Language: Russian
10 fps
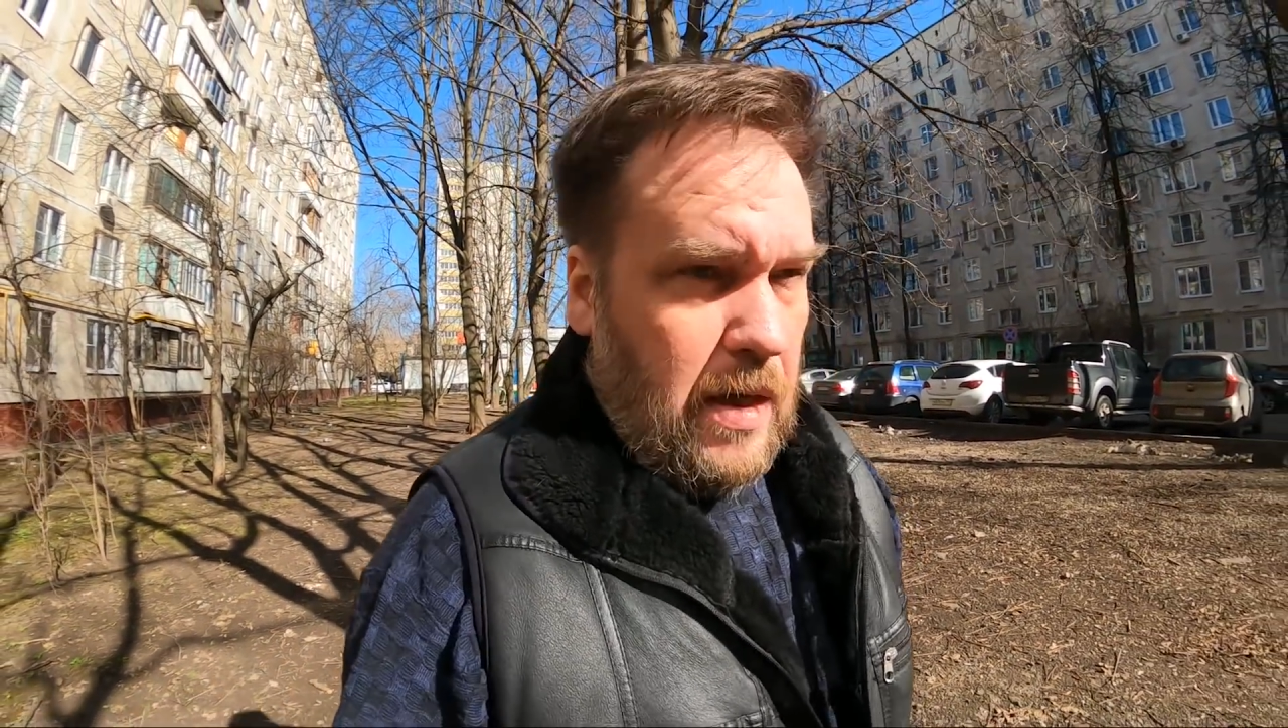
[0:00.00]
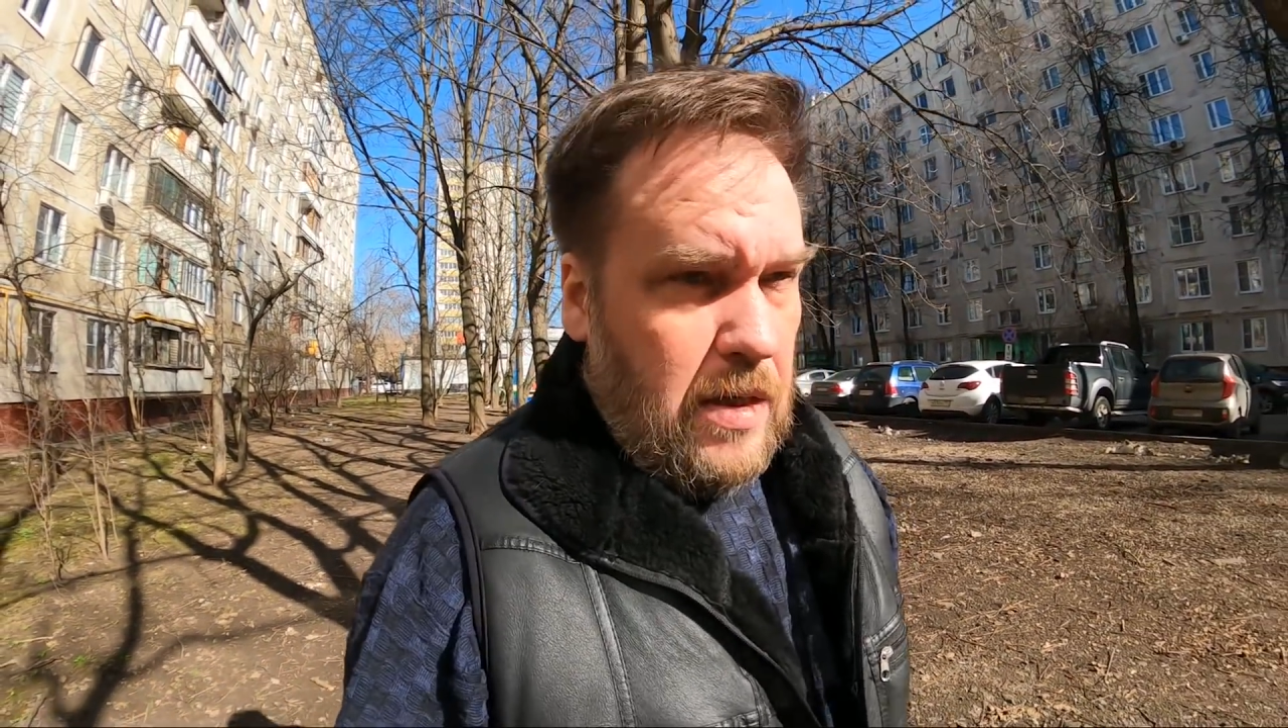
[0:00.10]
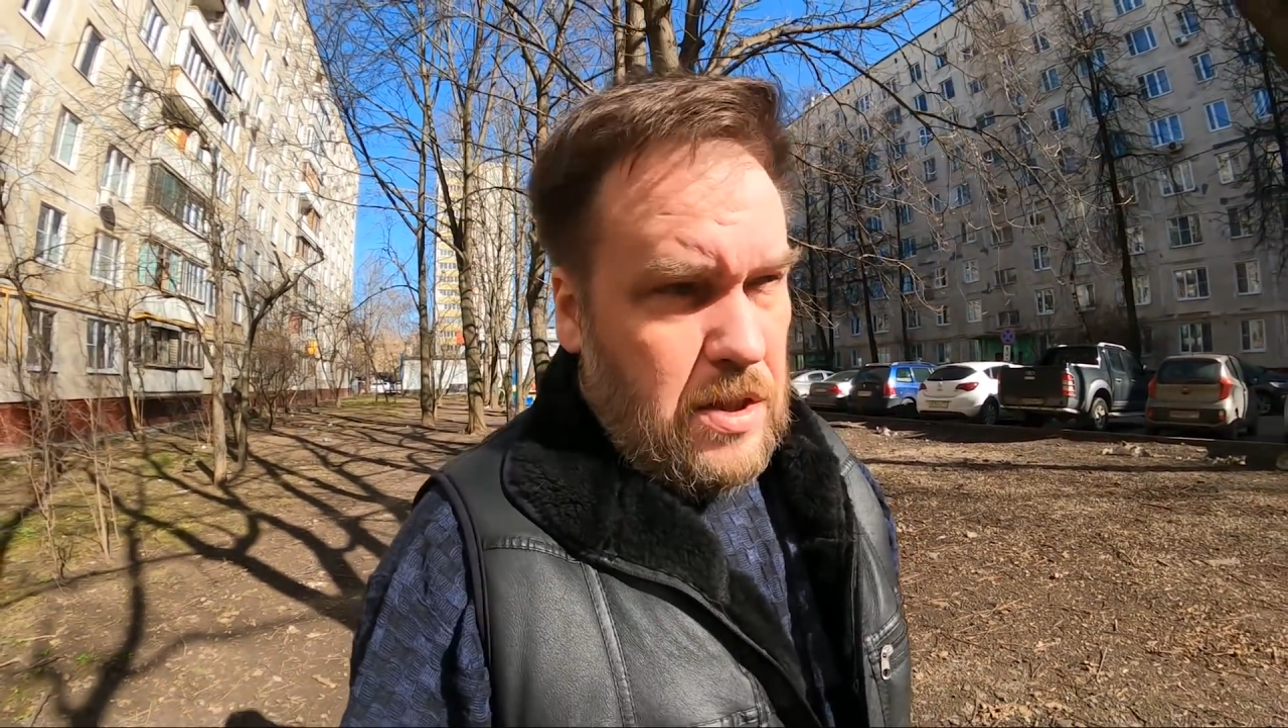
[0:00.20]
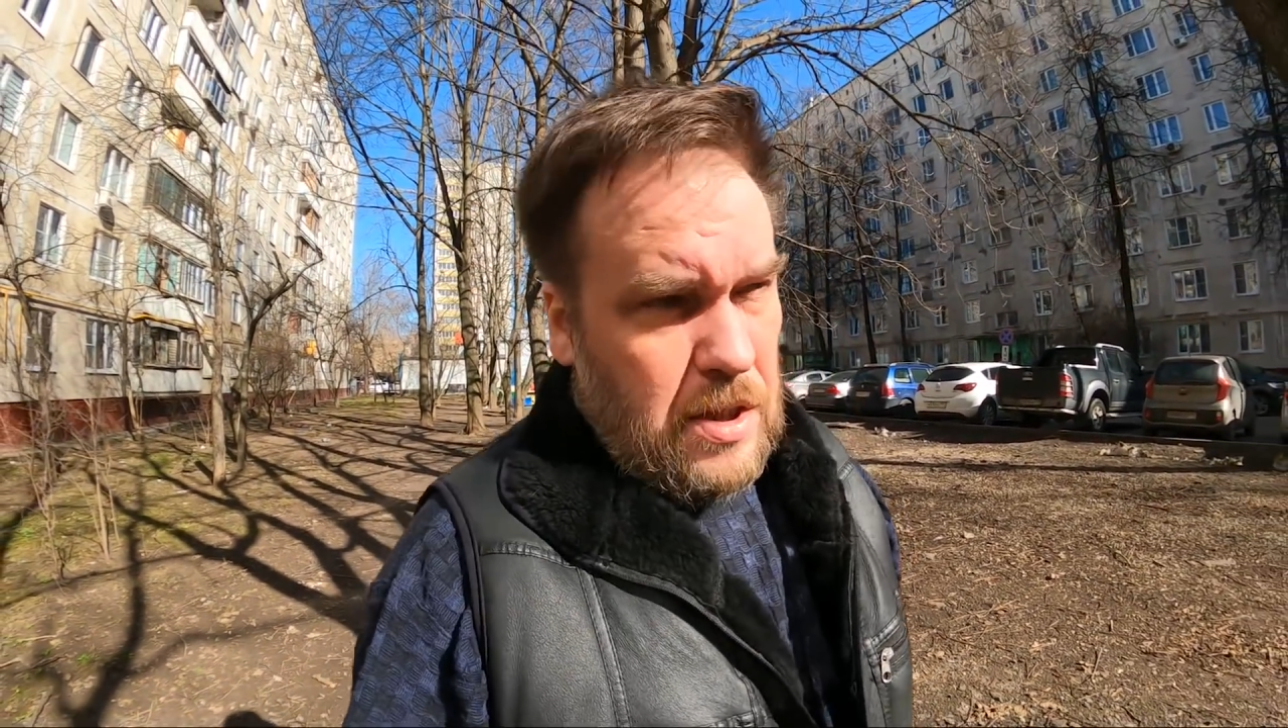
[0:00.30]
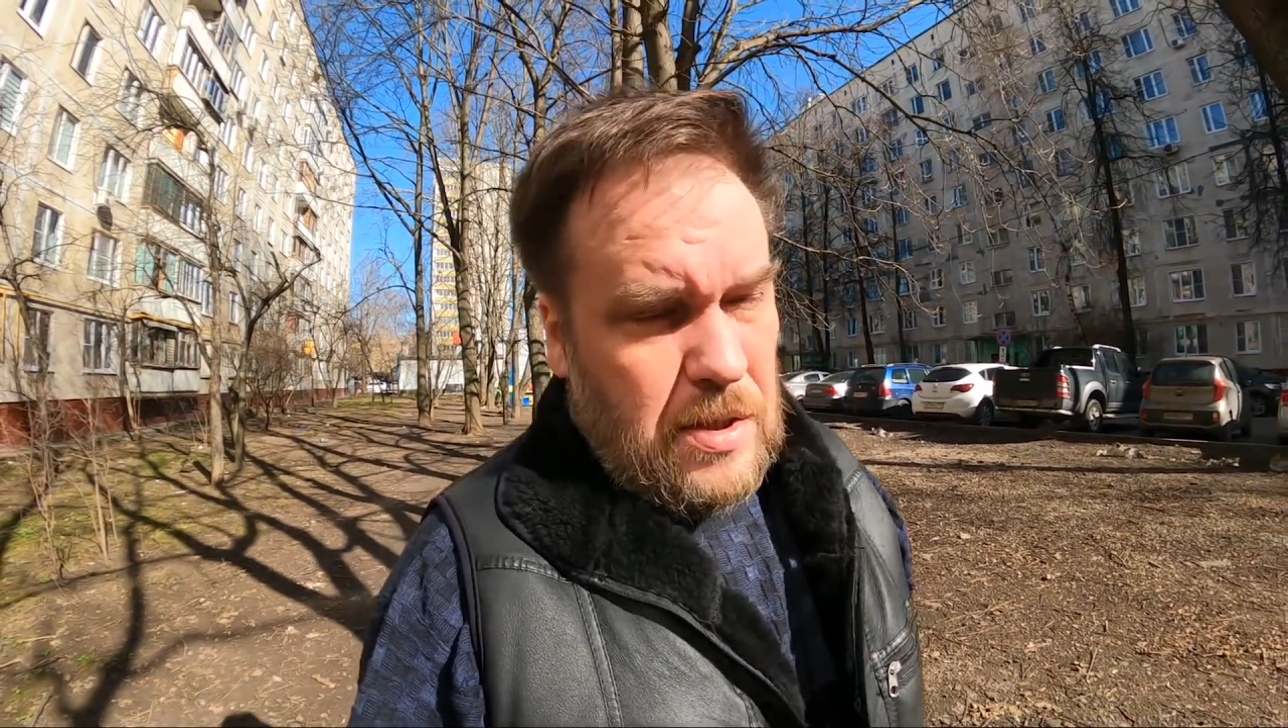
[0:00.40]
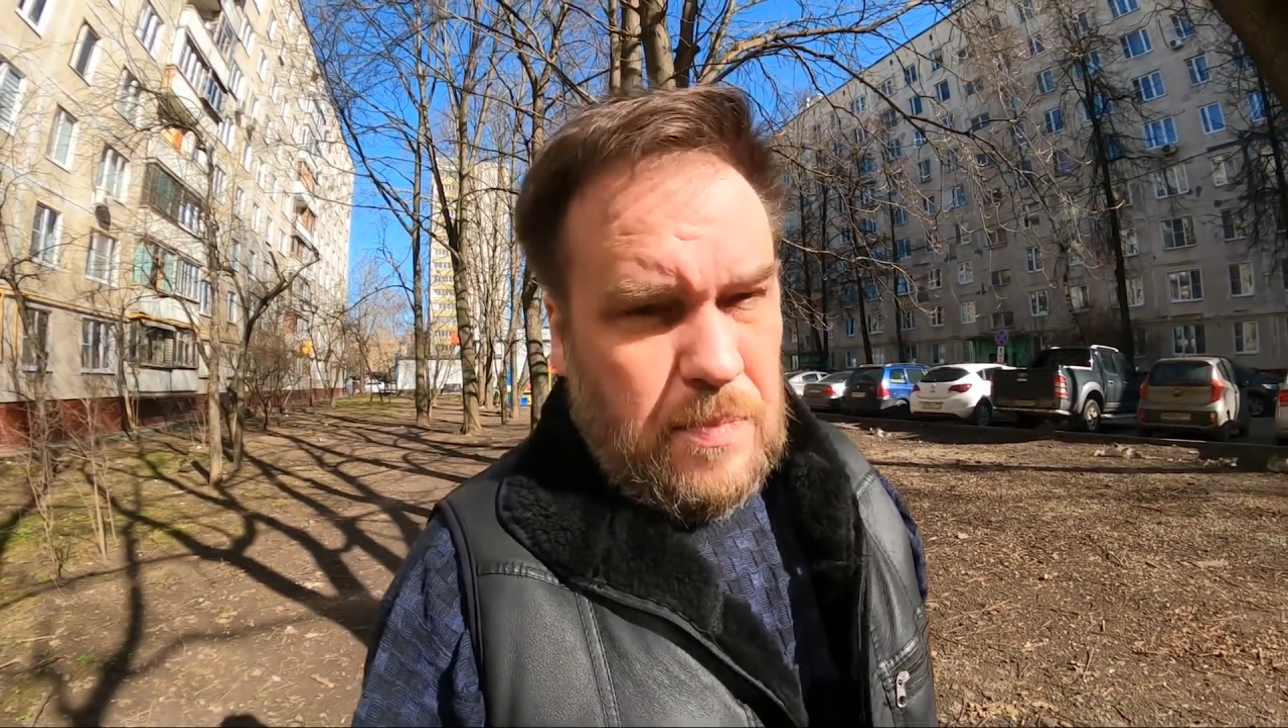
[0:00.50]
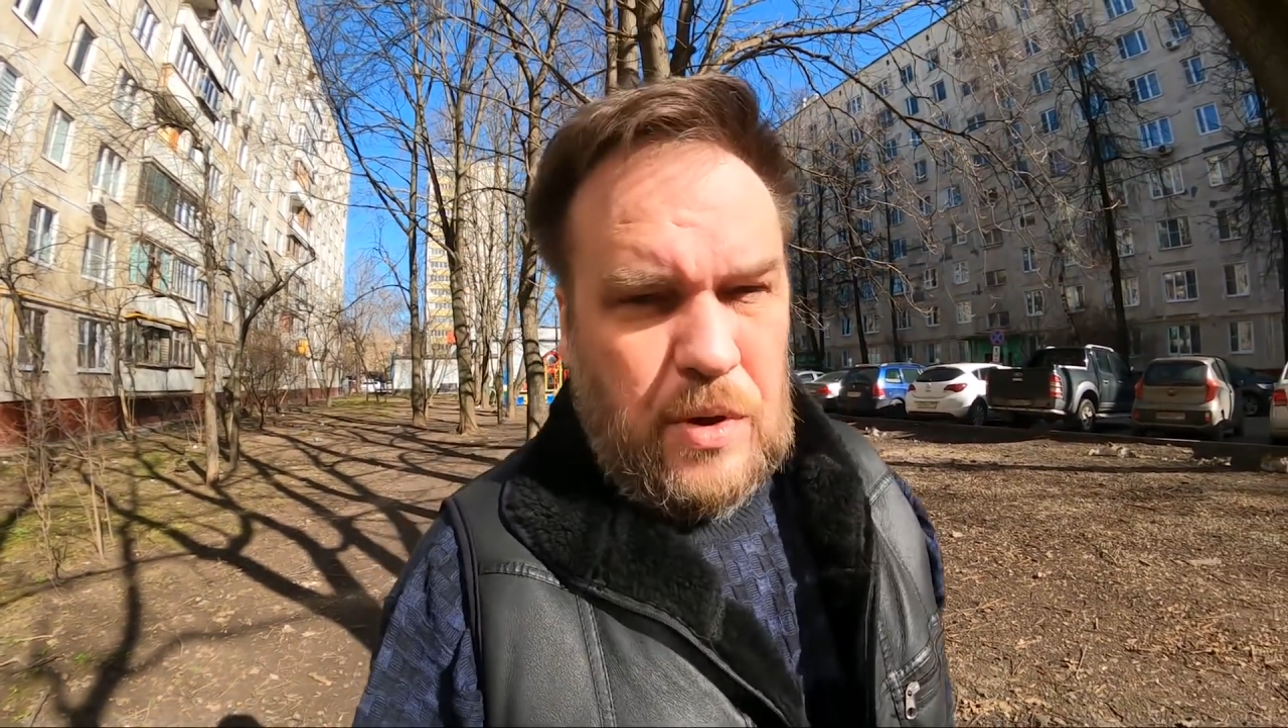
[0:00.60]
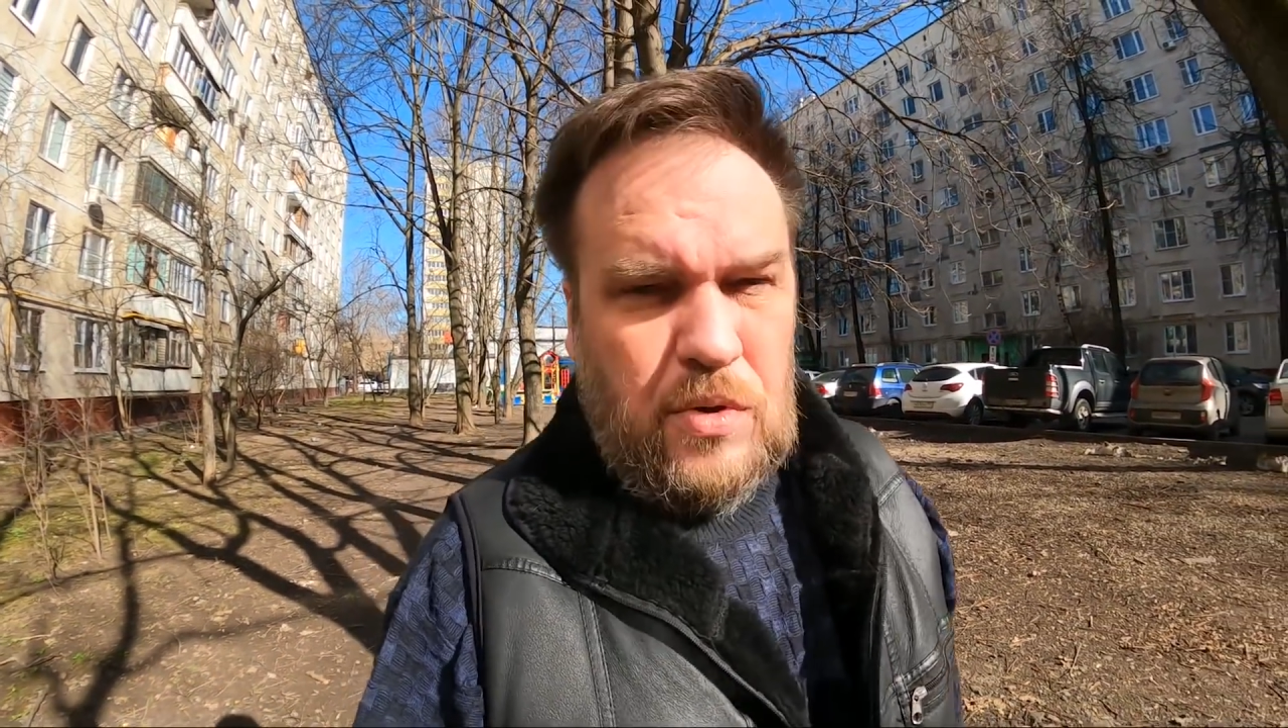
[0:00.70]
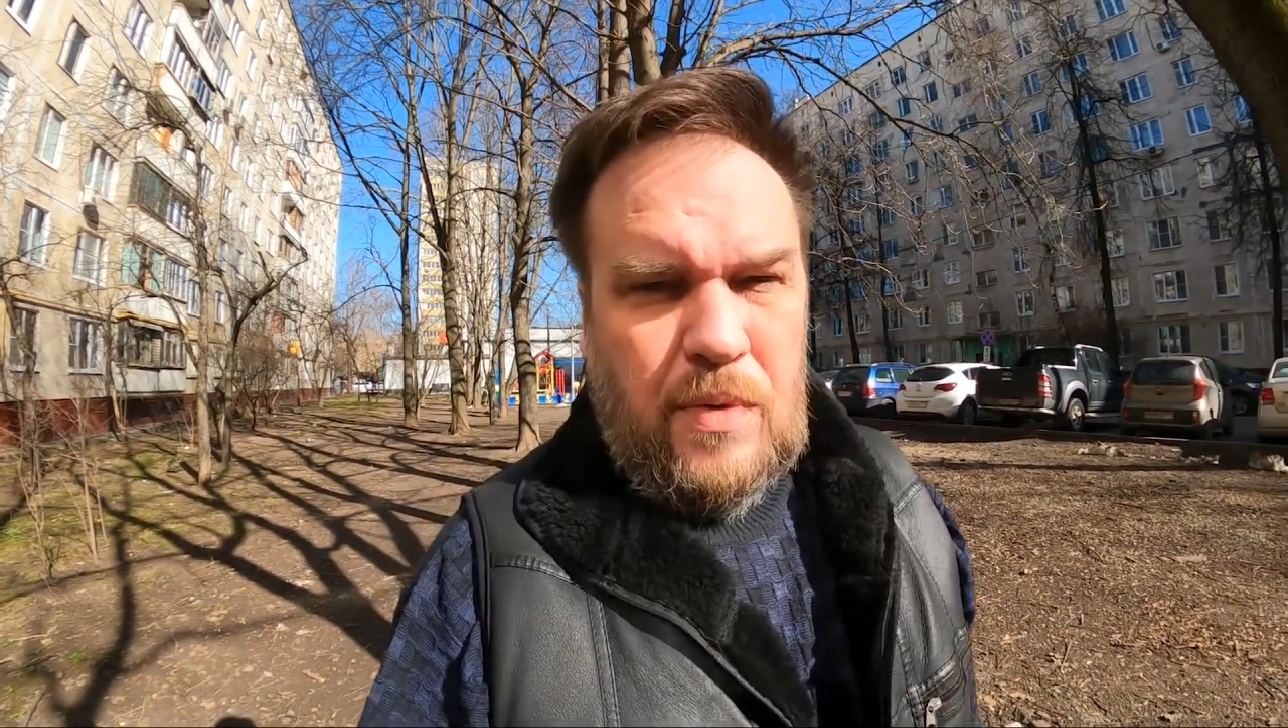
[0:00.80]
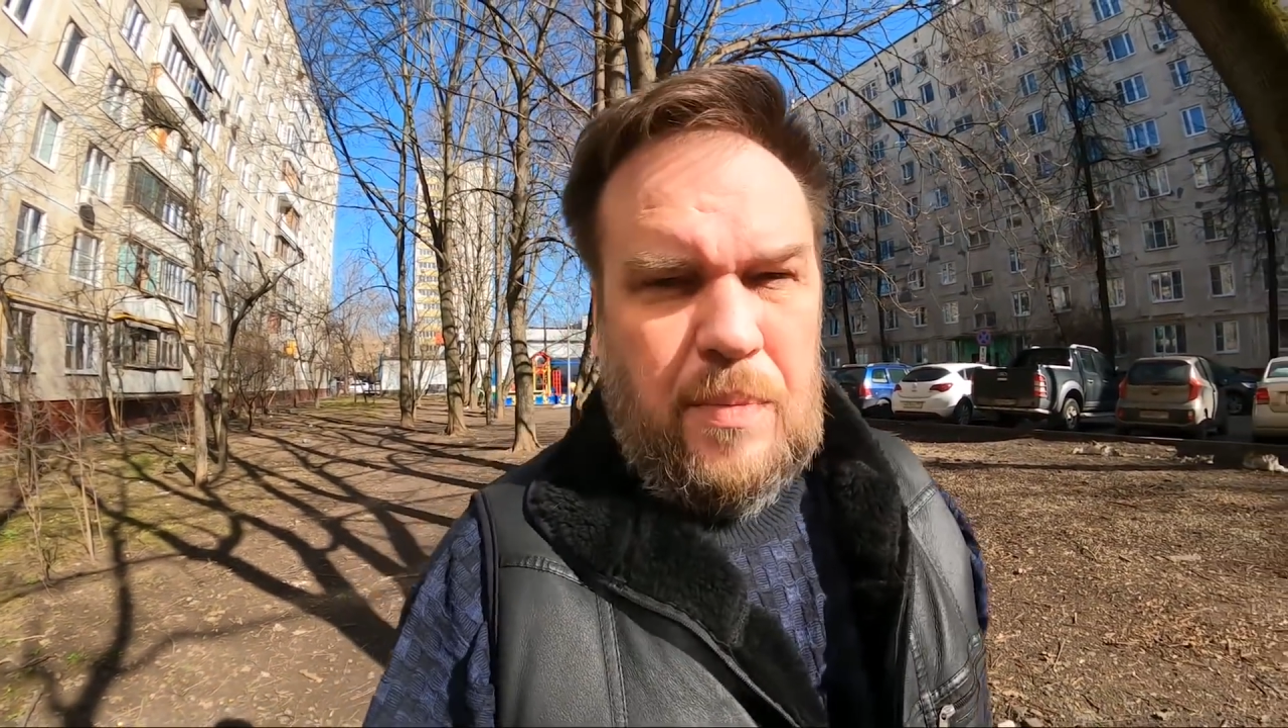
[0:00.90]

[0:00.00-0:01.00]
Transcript: А сейчас я покажу